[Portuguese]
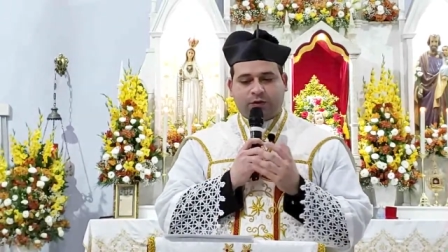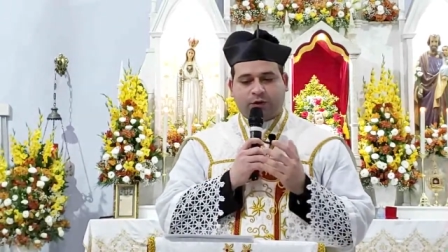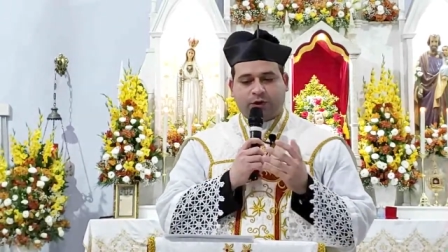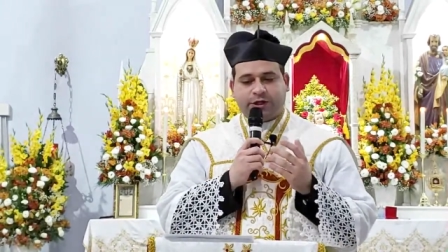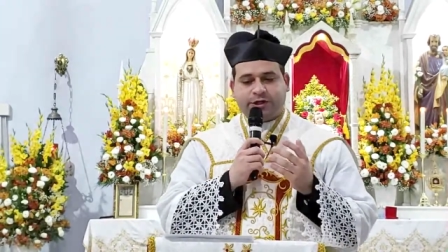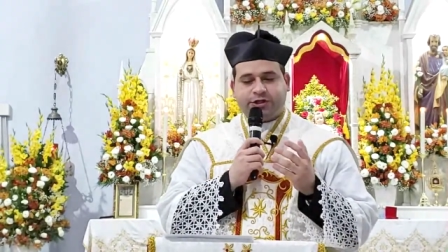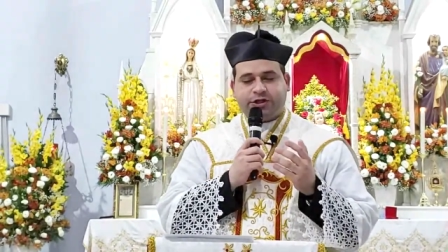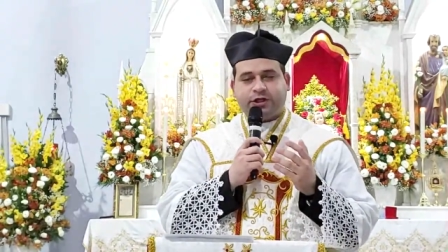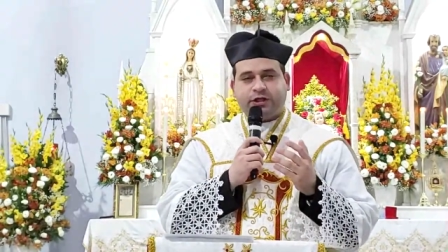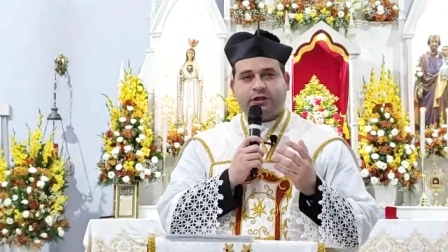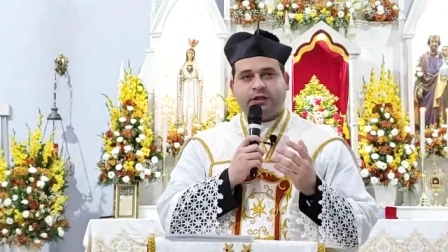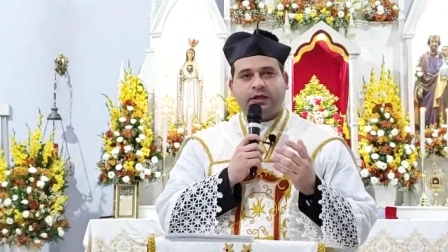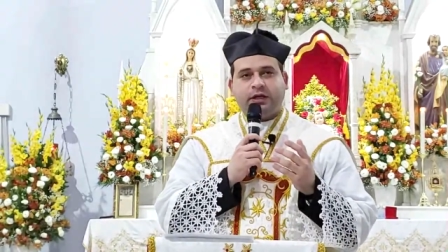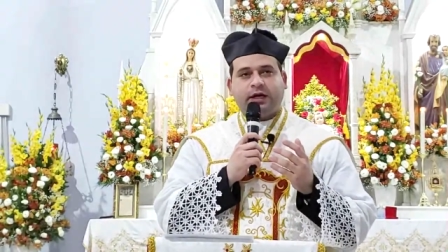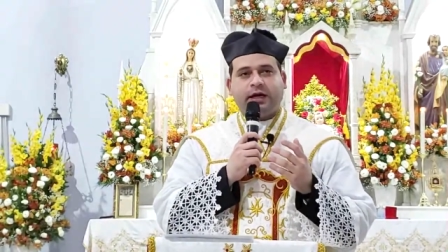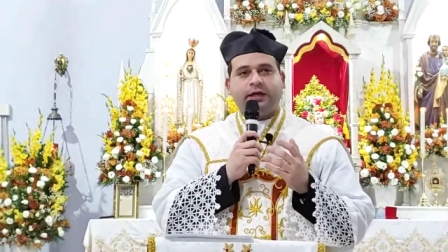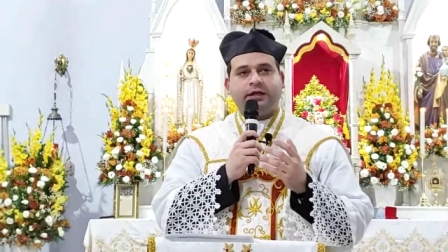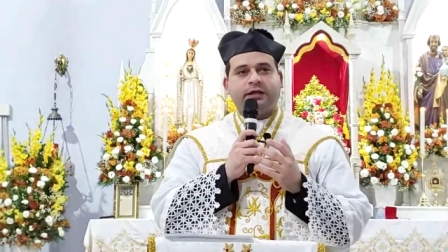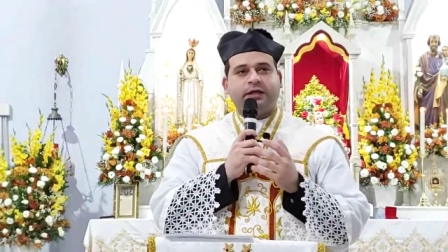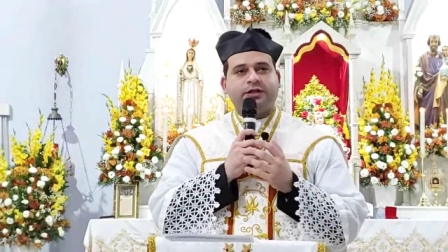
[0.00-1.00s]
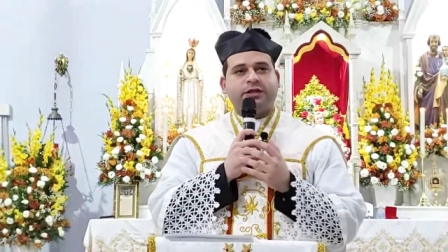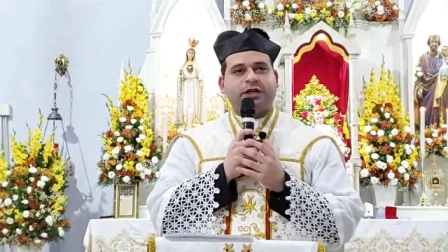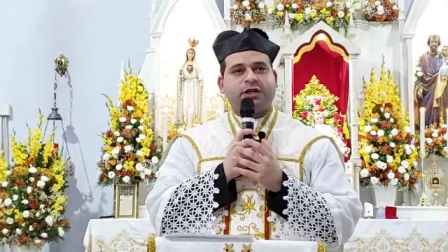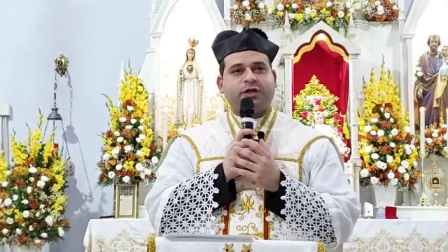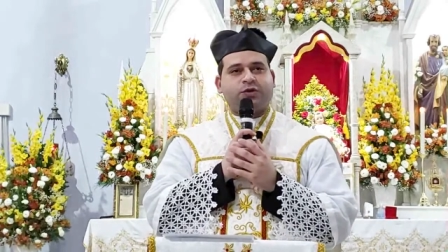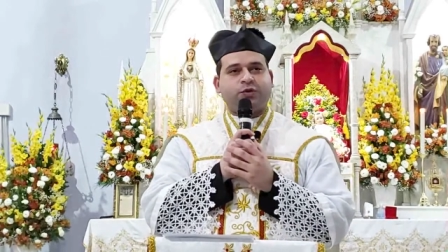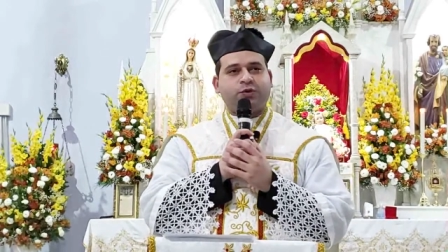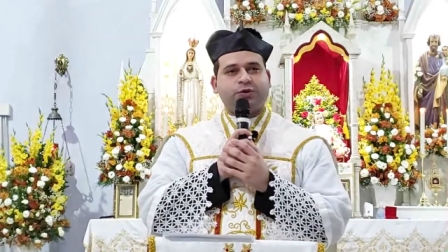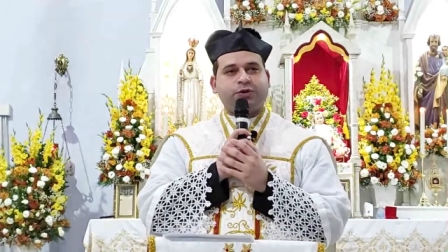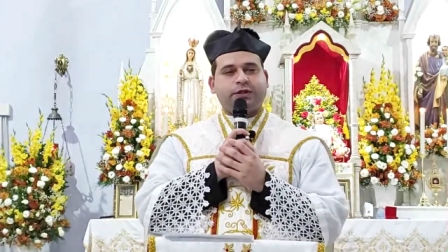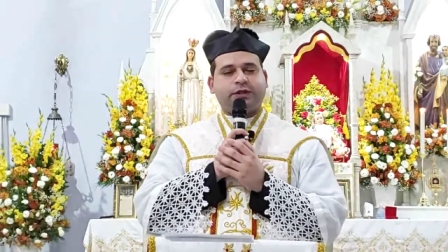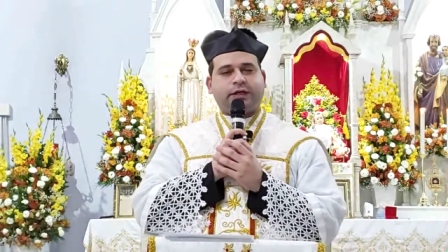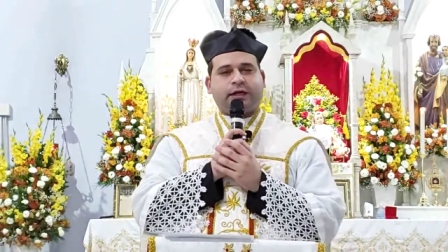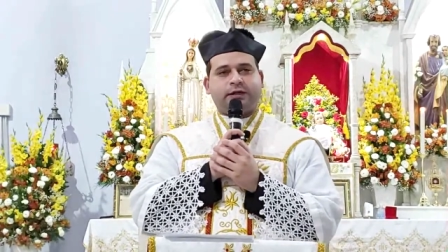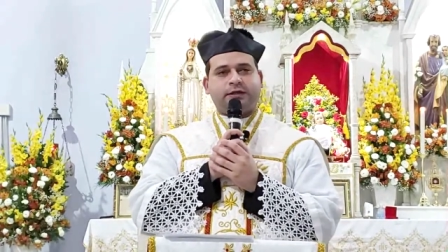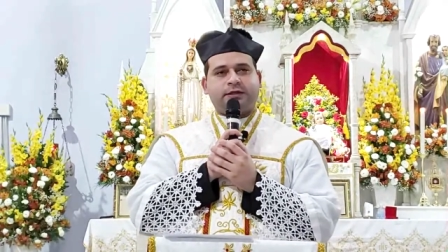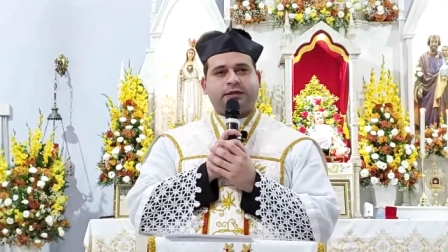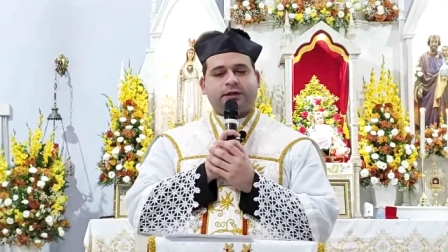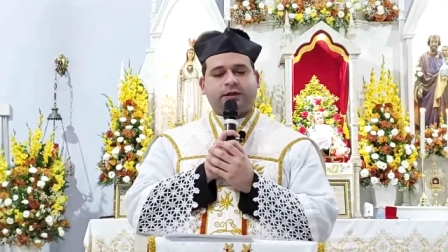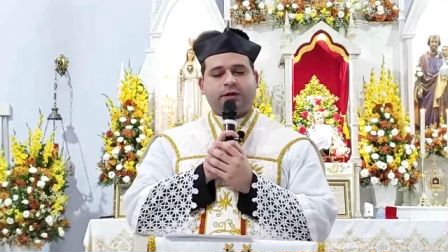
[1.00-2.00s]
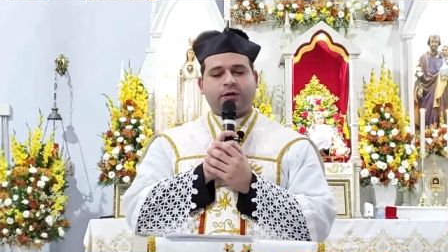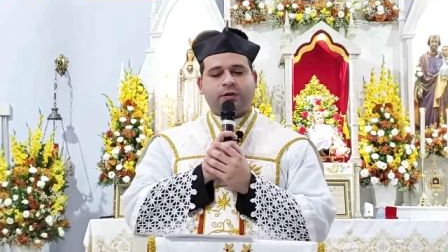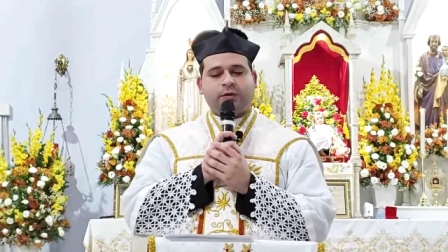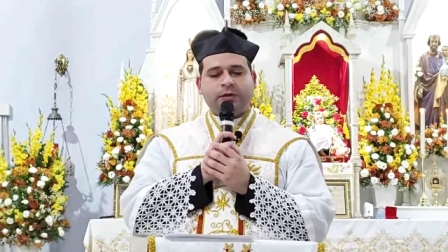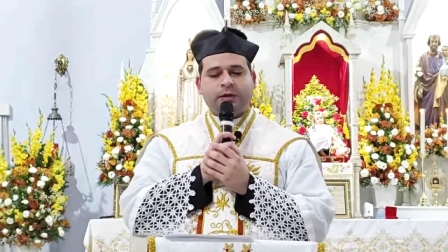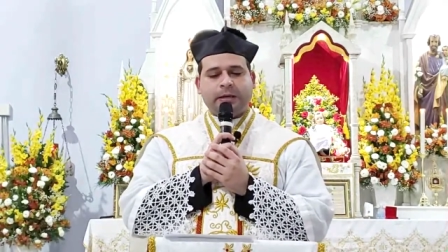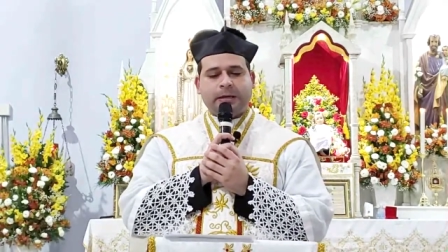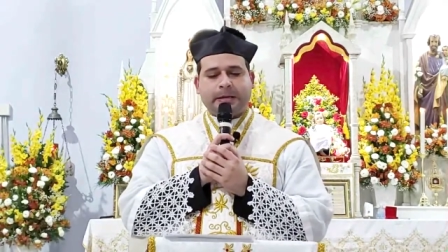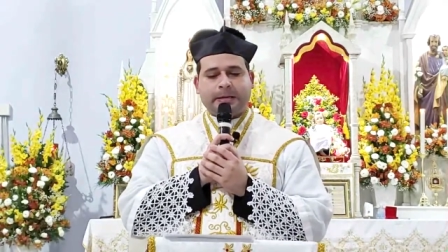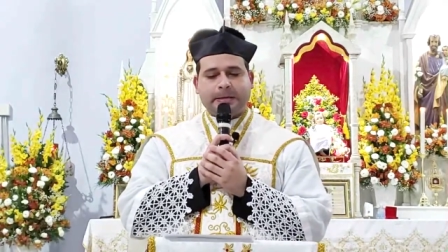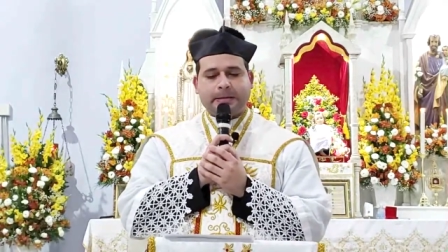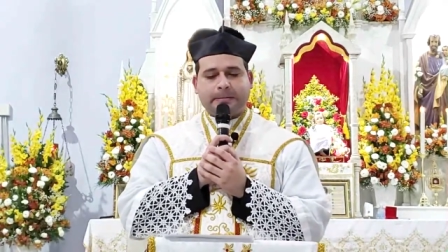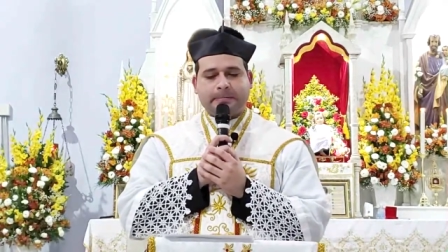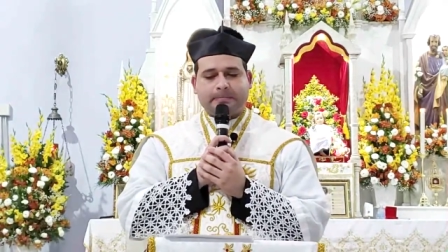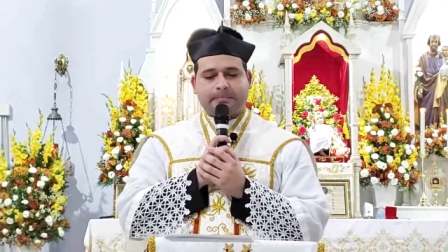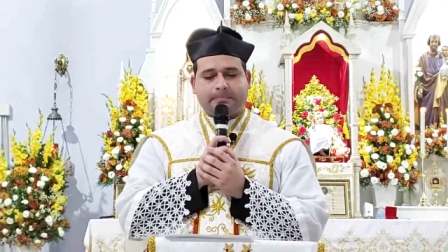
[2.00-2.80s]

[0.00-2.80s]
Na noite em que Jesus nasceu,